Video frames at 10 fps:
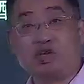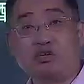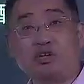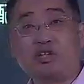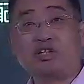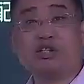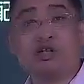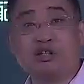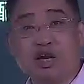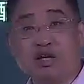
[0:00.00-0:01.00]
制的这样一个
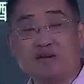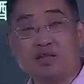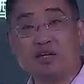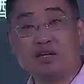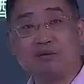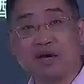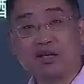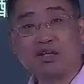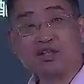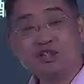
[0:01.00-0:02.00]
分离，对吧？机
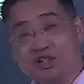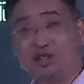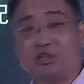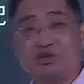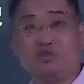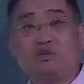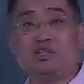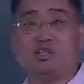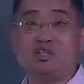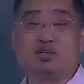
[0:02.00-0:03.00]
制就是我们进程切换的
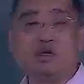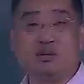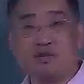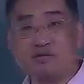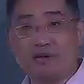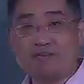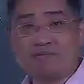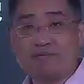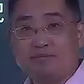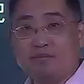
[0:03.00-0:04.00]
方法，
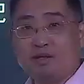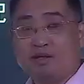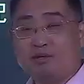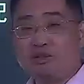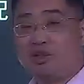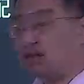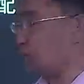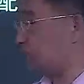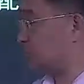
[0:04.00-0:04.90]
那么策略就是哎，我